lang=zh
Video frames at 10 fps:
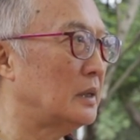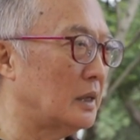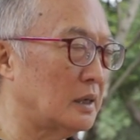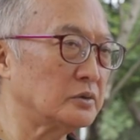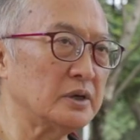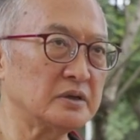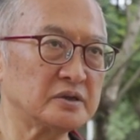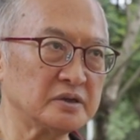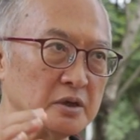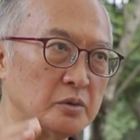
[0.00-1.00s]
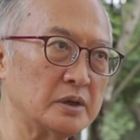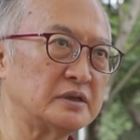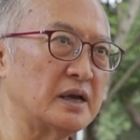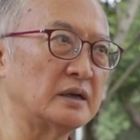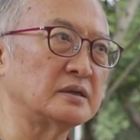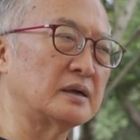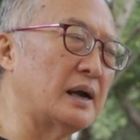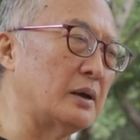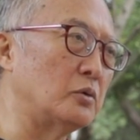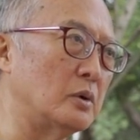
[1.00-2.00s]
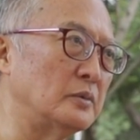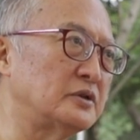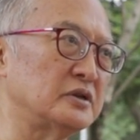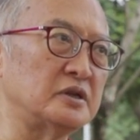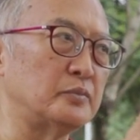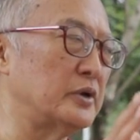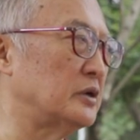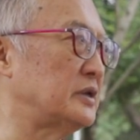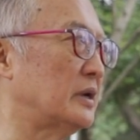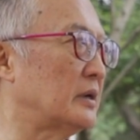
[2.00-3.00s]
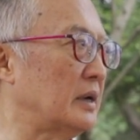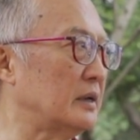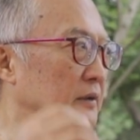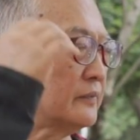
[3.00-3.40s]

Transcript: 啊，所以社会这样子看，我们自己不要这样看。